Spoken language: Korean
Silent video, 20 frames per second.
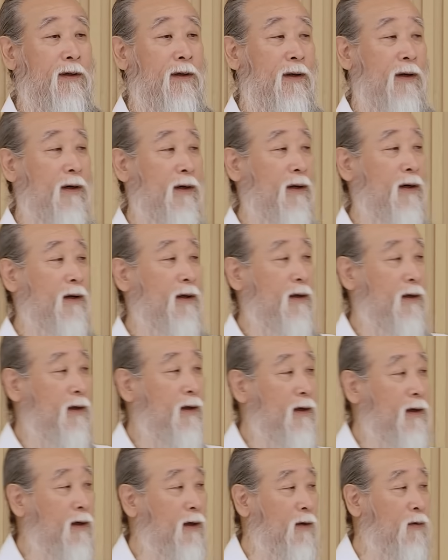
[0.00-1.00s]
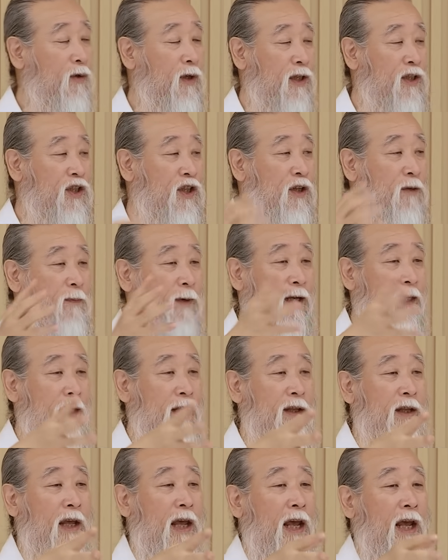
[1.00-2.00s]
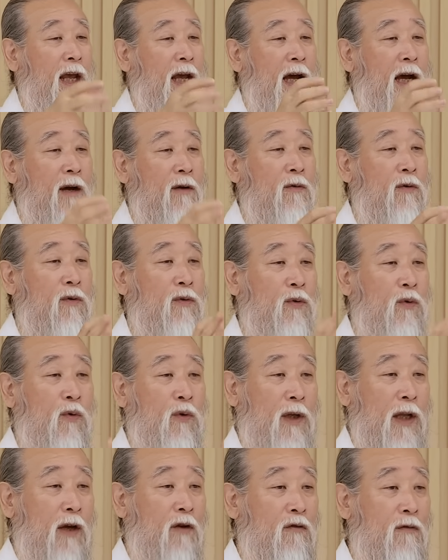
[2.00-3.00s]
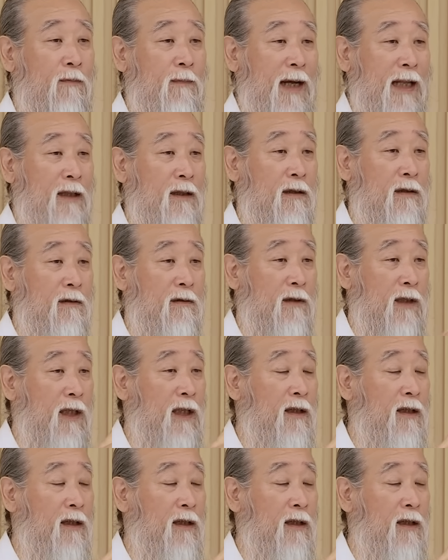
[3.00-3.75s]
어, 어 우리 집안에 개하고 놀게끔 만드는